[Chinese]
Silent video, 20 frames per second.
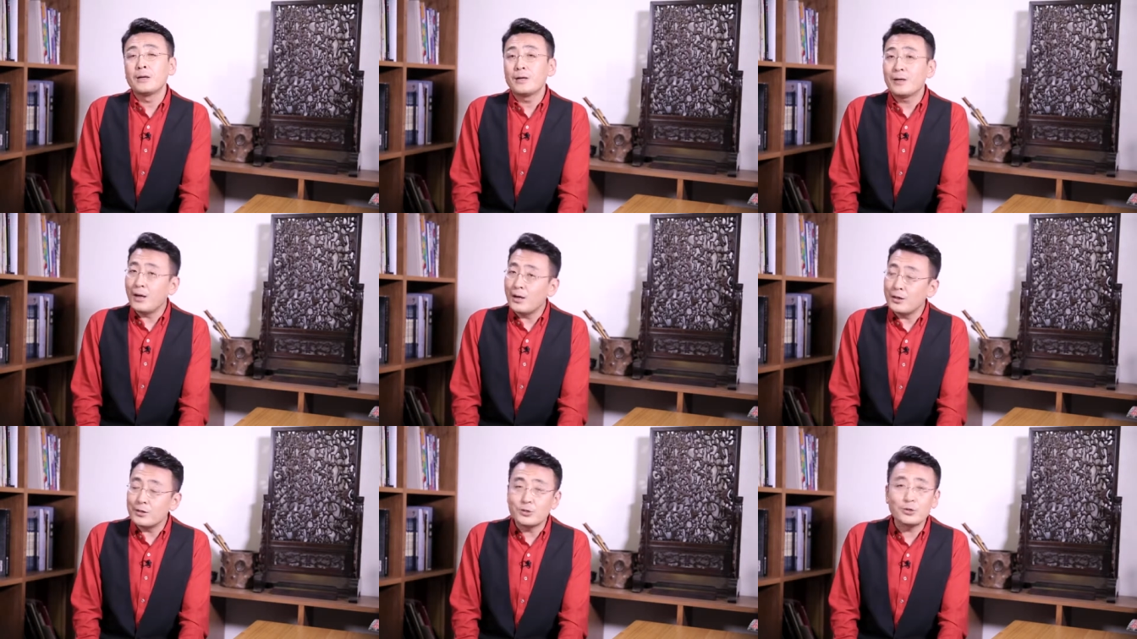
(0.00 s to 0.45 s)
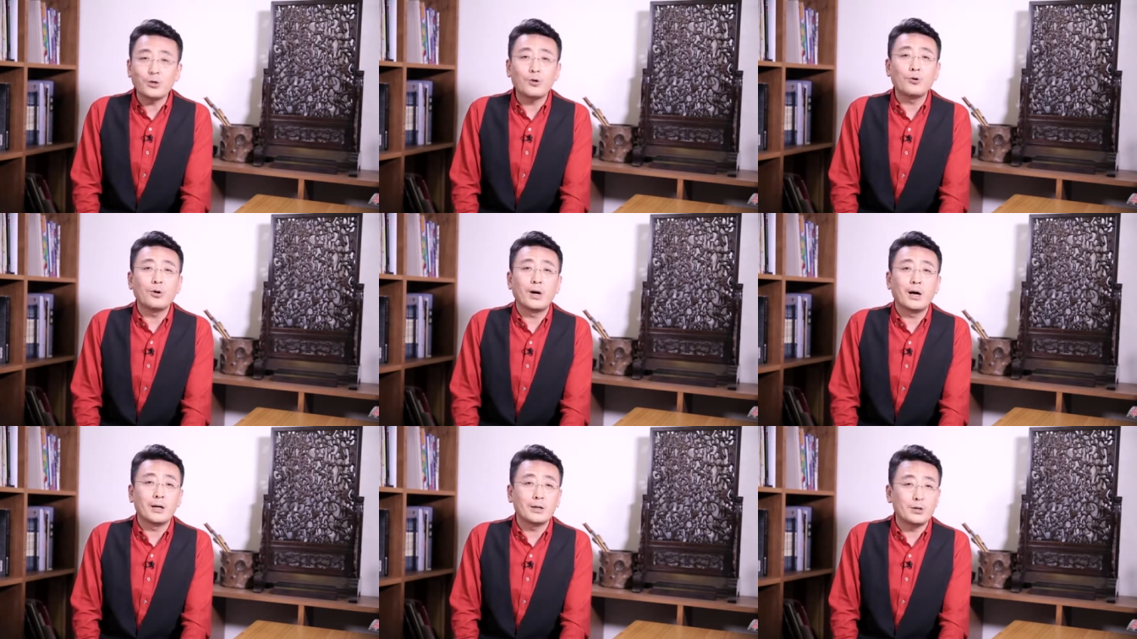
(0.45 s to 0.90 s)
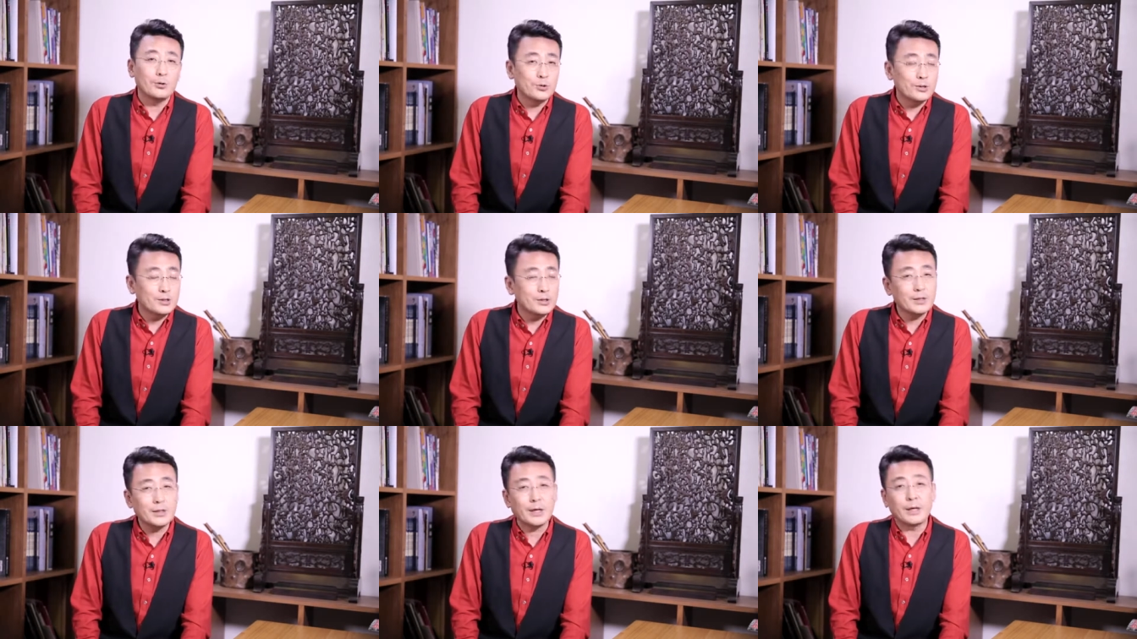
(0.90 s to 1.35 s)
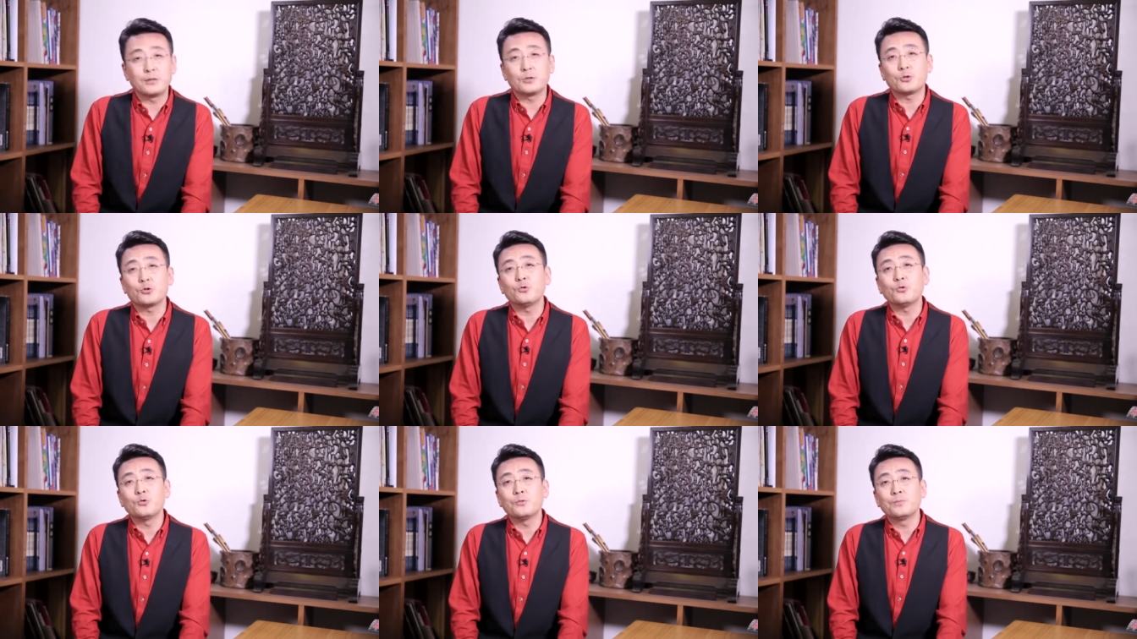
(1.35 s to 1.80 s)
看了之后啊，有一些感
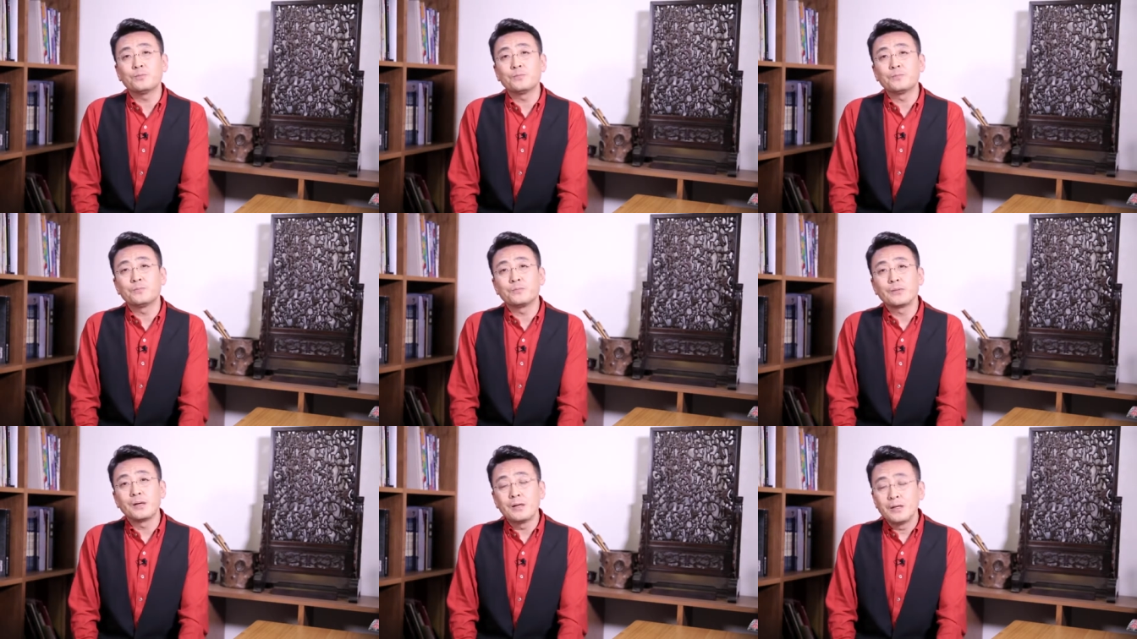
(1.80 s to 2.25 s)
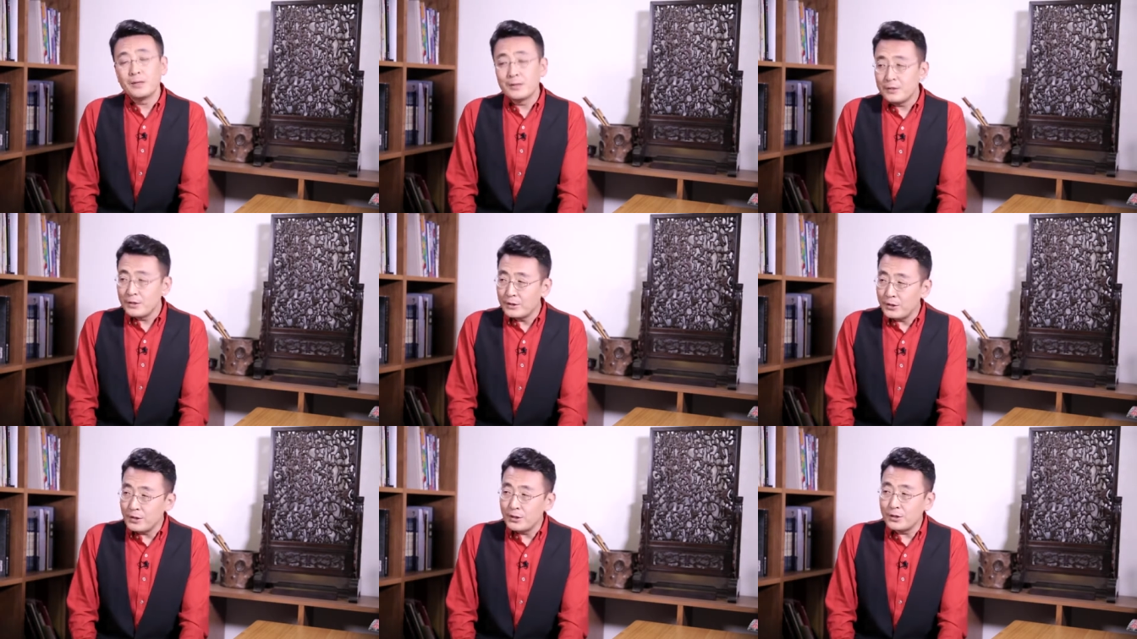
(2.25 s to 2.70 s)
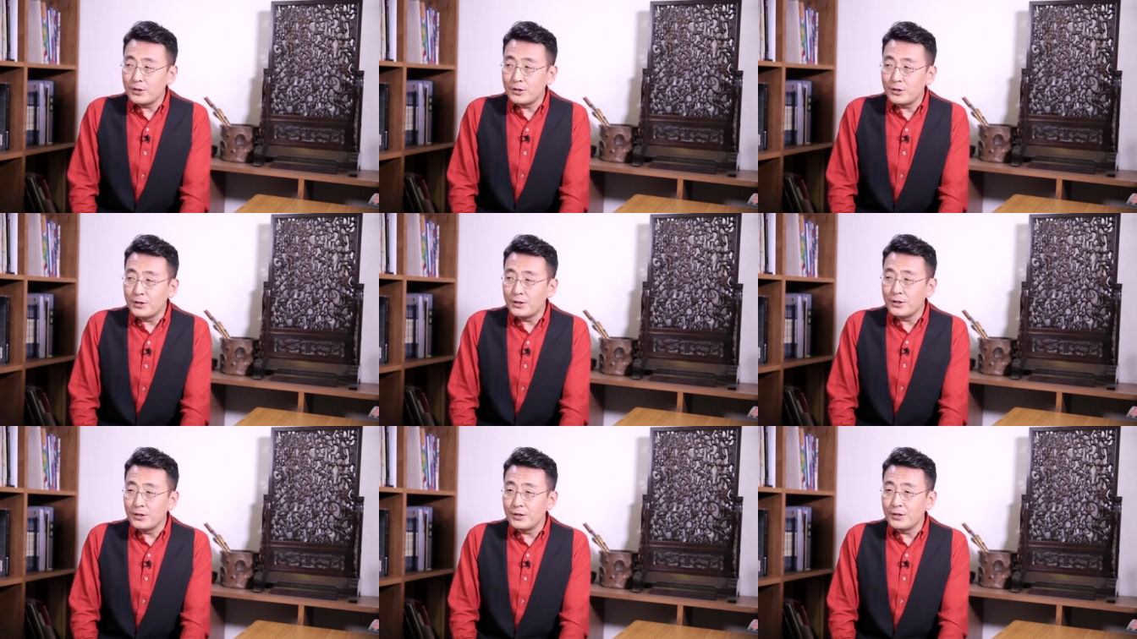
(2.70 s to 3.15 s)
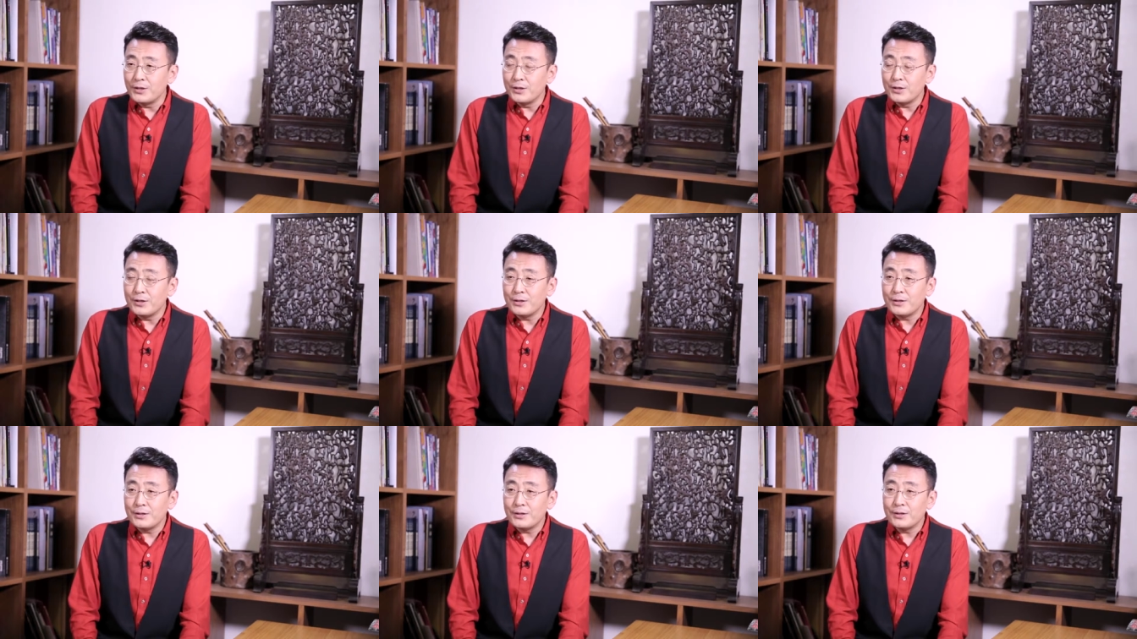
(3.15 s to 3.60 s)
触。这
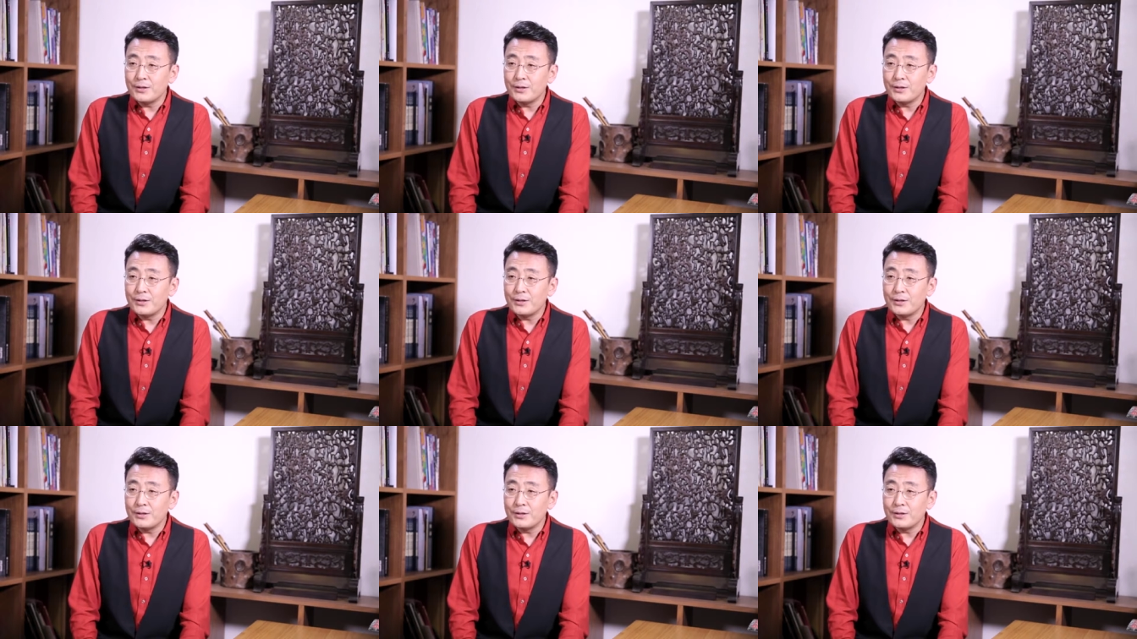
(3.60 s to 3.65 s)
个